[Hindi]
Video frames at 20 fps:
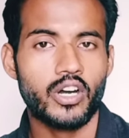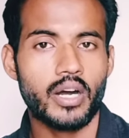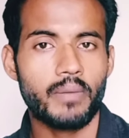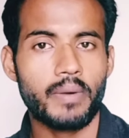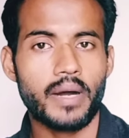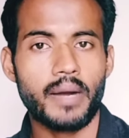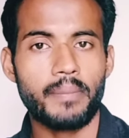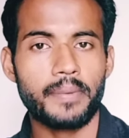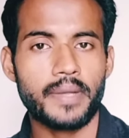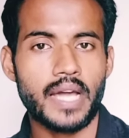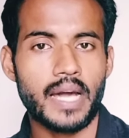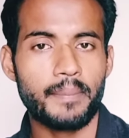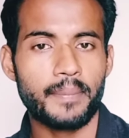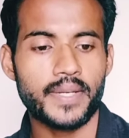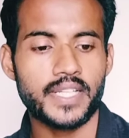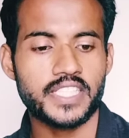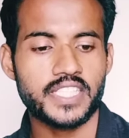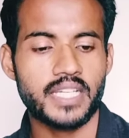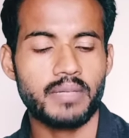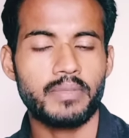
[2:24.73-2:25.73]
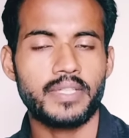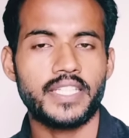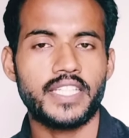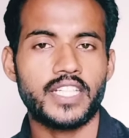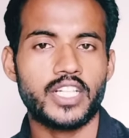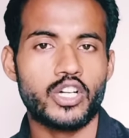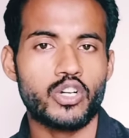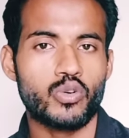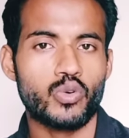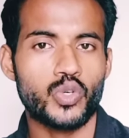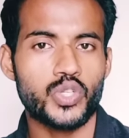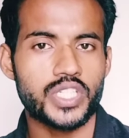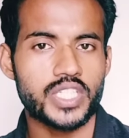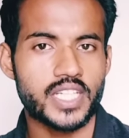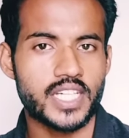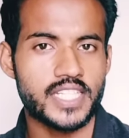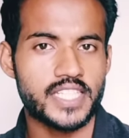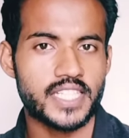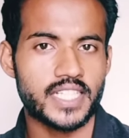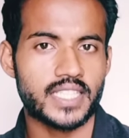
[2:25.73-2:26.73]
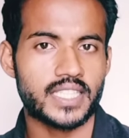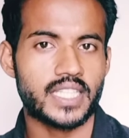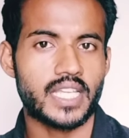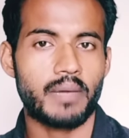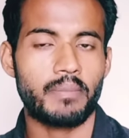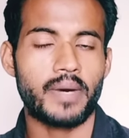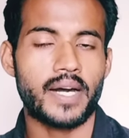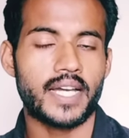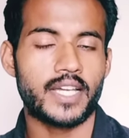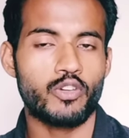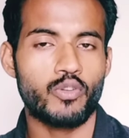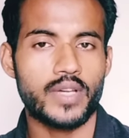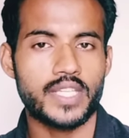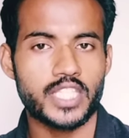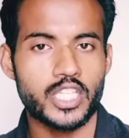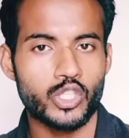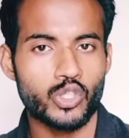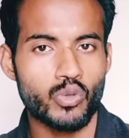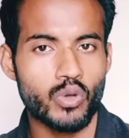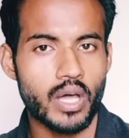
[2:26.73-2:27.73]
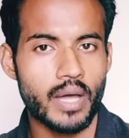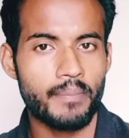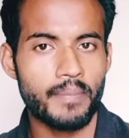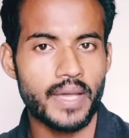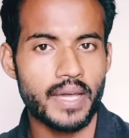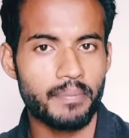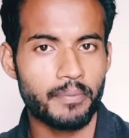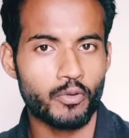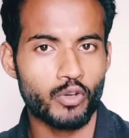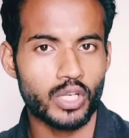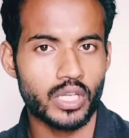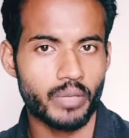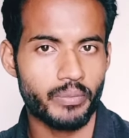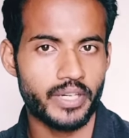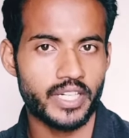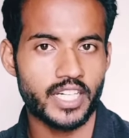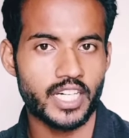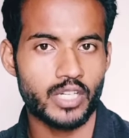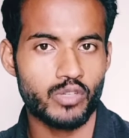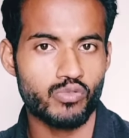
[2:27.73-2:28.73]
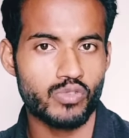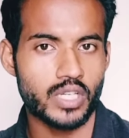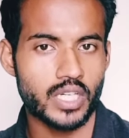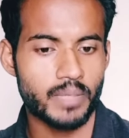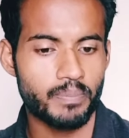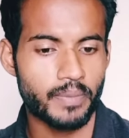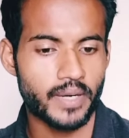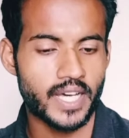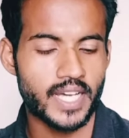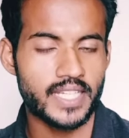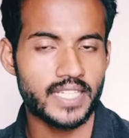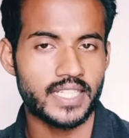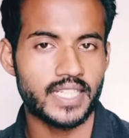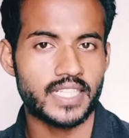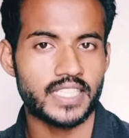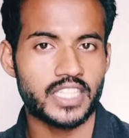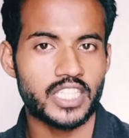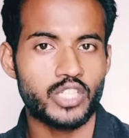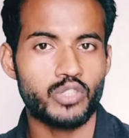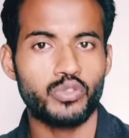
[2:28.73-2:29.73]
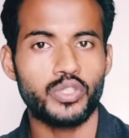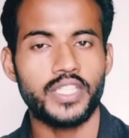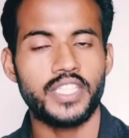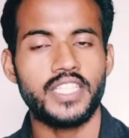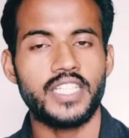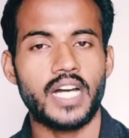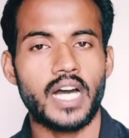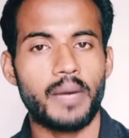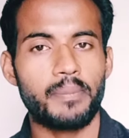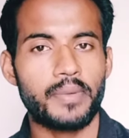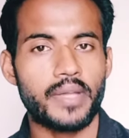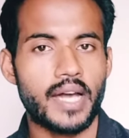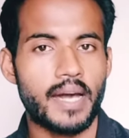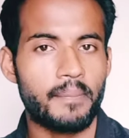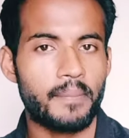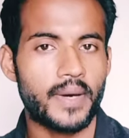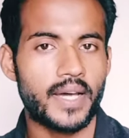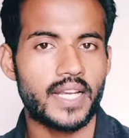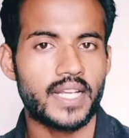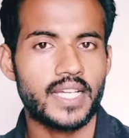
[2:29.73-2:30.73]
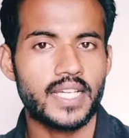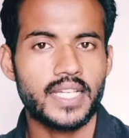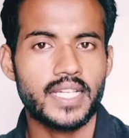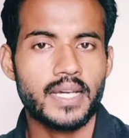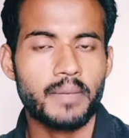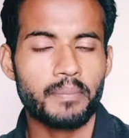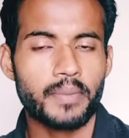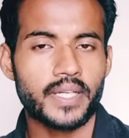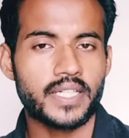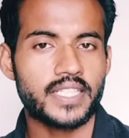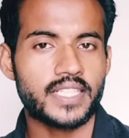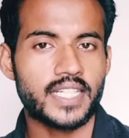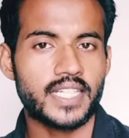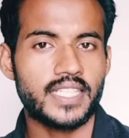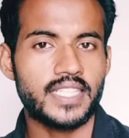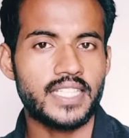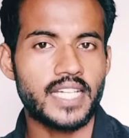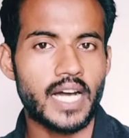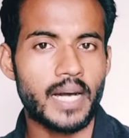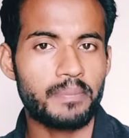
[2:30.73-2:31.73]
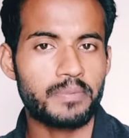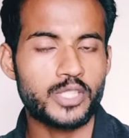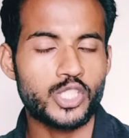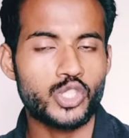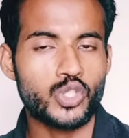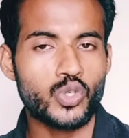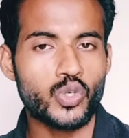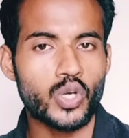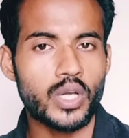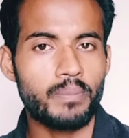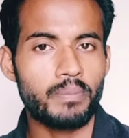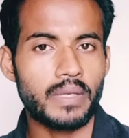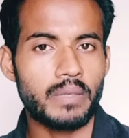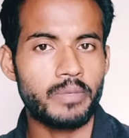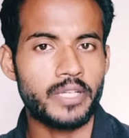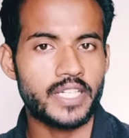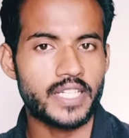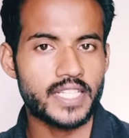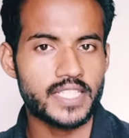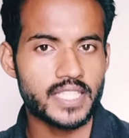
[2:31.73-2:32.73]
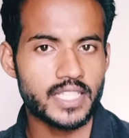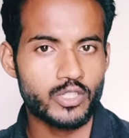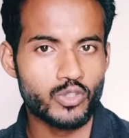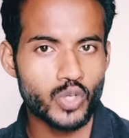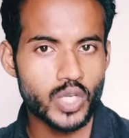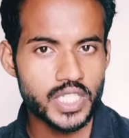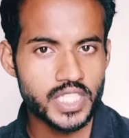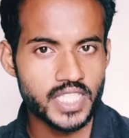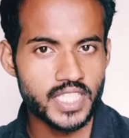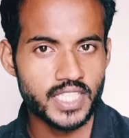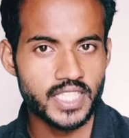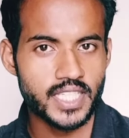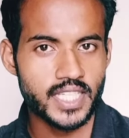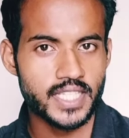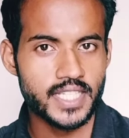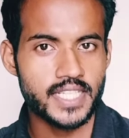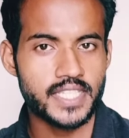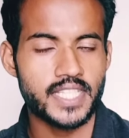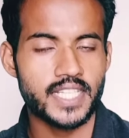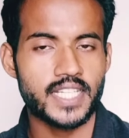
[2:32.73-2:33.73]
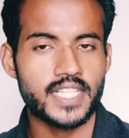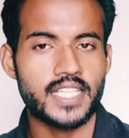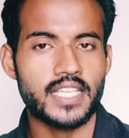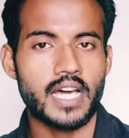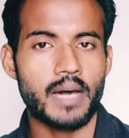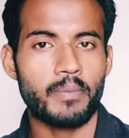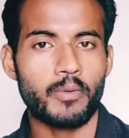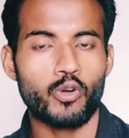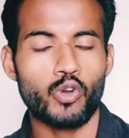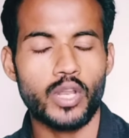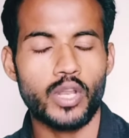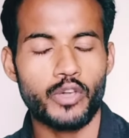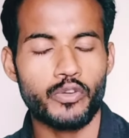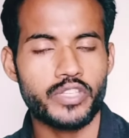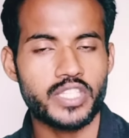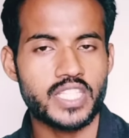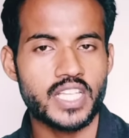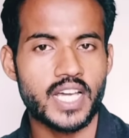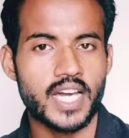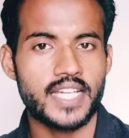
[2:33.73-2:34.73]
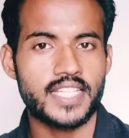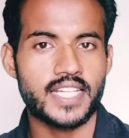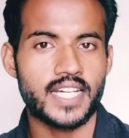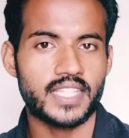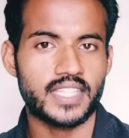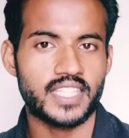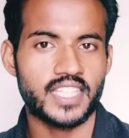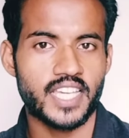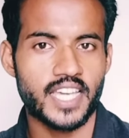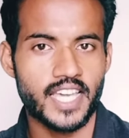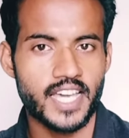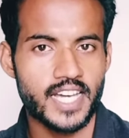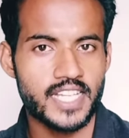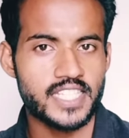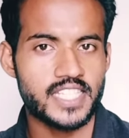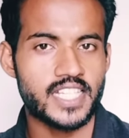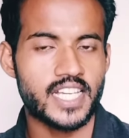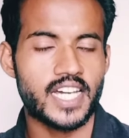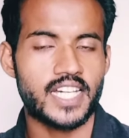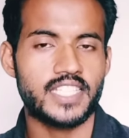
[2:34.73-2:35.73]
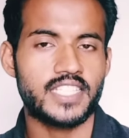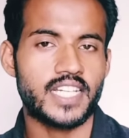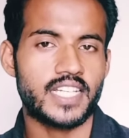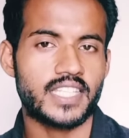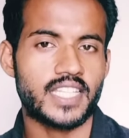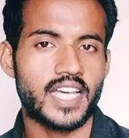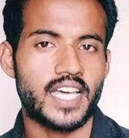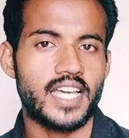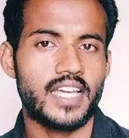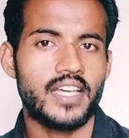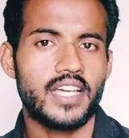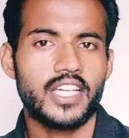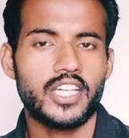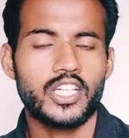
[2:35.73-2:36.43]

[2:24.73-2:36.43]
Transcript: अब आप यहाँ पर छः महीने का कोर्स कर सकते हैं बाकी वैसे तो अब मैं आपको रिकमेंड करूँगा कि पढ़ाई करते हुए ही आप यहाँ पर प्रैक्टिकल पर्सनली आप चीज़ों को इम्प्लीमेंटेशन उनका सीखिए जैसे कि आपको लैंग्वेज सिखाई जाती है या सिखाया जाता है